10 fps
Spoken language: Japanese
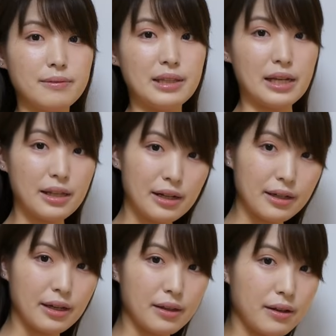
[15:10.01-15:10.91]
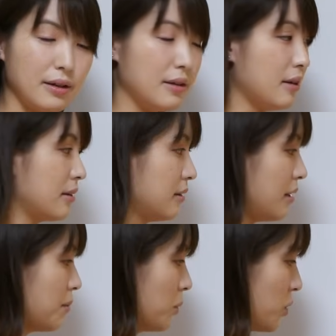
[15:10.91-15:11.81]
なな七桂成ってやっ
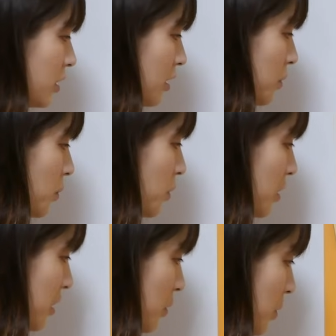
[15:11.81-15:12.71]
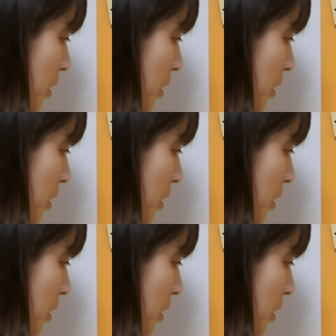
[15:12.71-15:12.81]
てもし同飛車と